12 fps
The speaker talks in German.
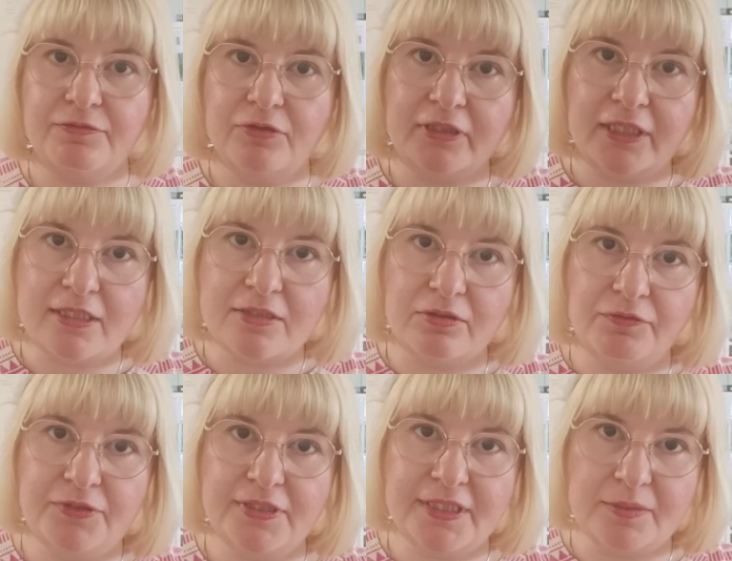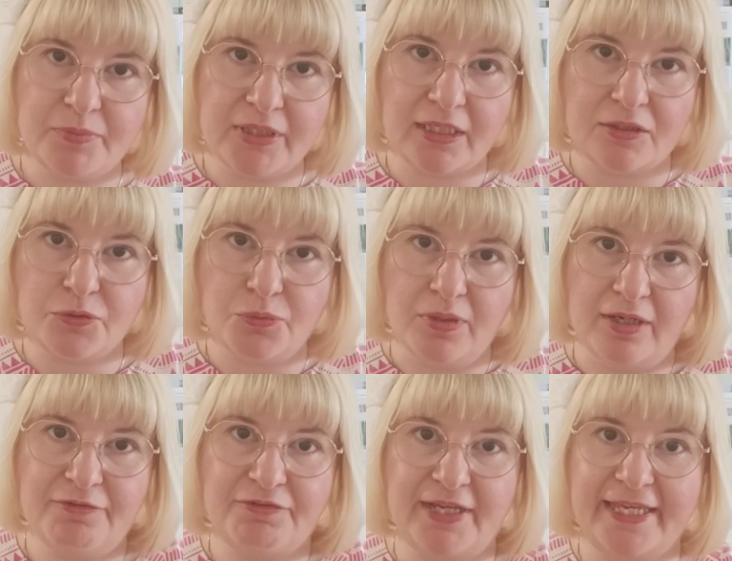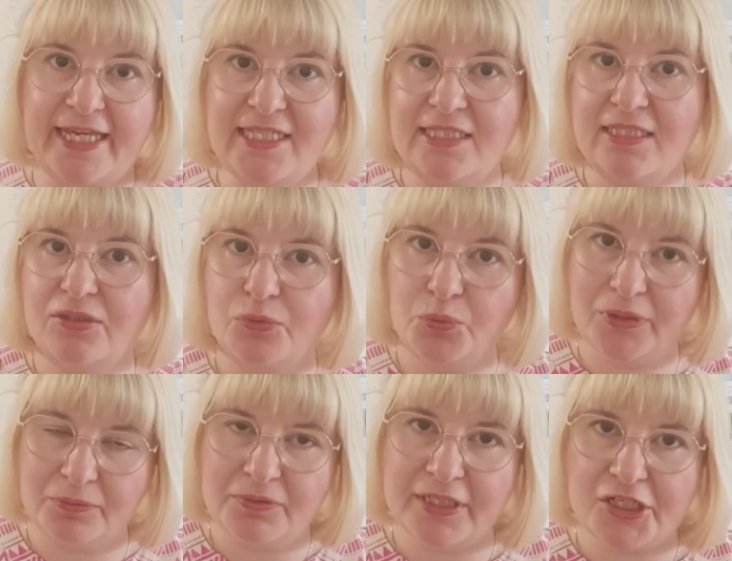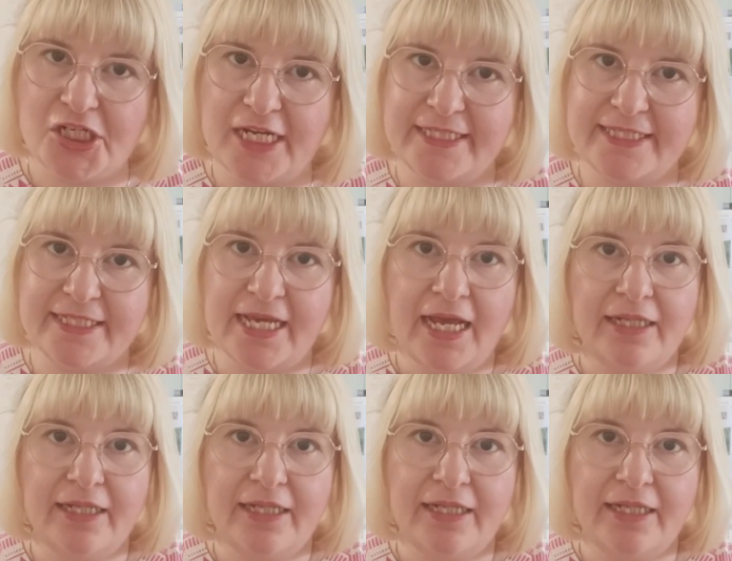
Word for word: wird ganz oft die Temperatur vergessen oder unterschätzt.